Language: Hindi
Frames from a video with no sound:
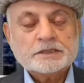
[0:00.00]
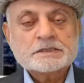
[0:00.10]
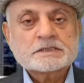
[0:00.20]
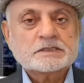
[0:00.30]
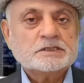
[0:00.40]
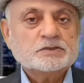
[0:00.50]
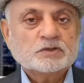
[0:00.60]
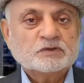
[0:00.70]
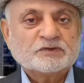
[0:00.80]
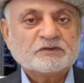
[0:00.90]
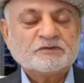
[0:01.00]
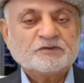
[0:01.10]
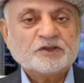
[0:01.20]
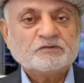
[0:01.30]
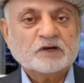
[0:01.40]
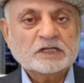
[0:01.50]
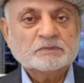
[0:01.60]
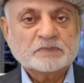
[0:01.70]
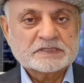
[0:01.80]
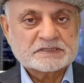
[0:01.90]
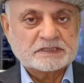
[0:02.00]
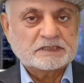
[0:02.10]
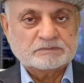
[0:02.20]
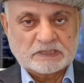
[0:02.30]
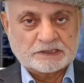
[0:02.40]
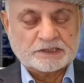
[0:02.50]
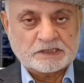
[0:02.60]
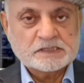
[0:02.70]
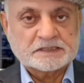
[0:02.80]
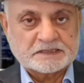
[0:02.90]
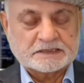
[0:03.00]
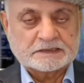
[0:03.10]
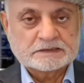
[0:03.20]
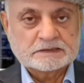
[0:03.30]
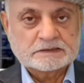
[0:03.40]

इसकी जो 51 परसेंट मलकियत है